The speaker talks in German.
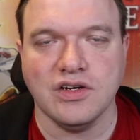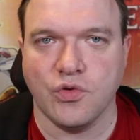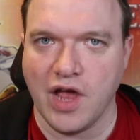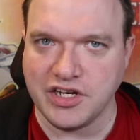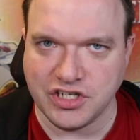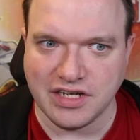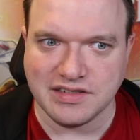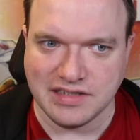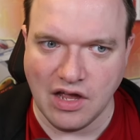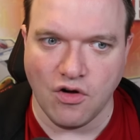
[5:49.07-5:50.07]
crasht
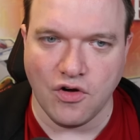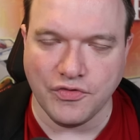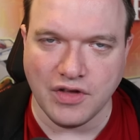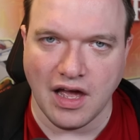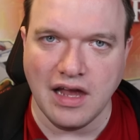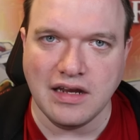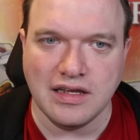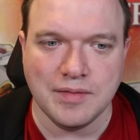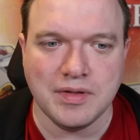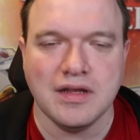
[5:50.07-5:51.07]
das sehr oft rein,
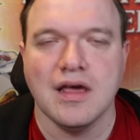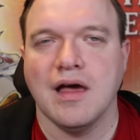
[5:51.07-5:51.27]
eben